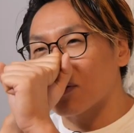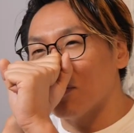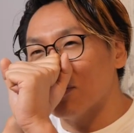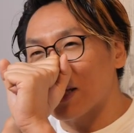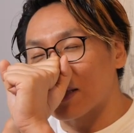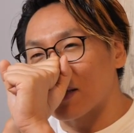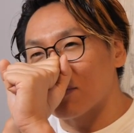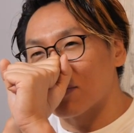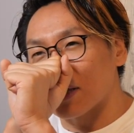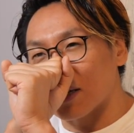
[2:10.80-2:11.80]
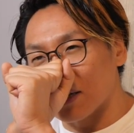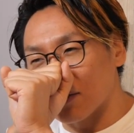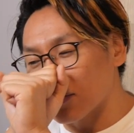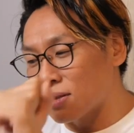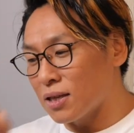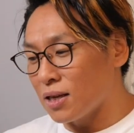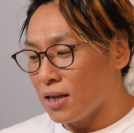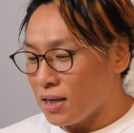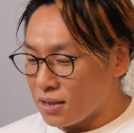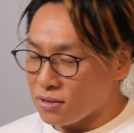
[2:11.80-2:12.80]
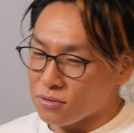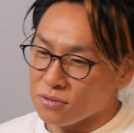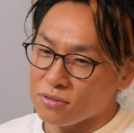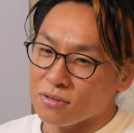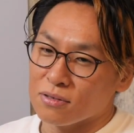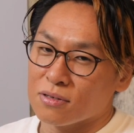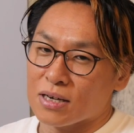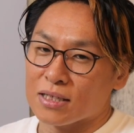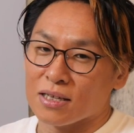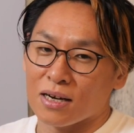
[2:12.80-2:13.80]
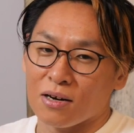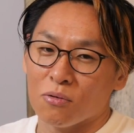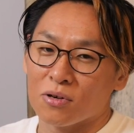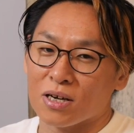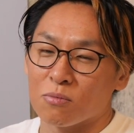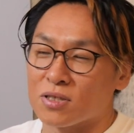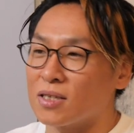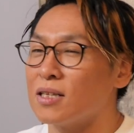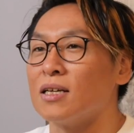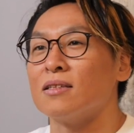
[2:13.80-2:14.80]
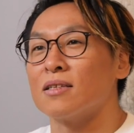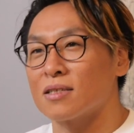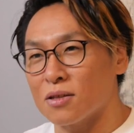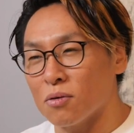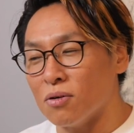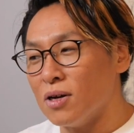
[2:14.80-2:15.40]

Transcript: とこうなってるんじゃないのっていう方が多いかもしれないんですけど、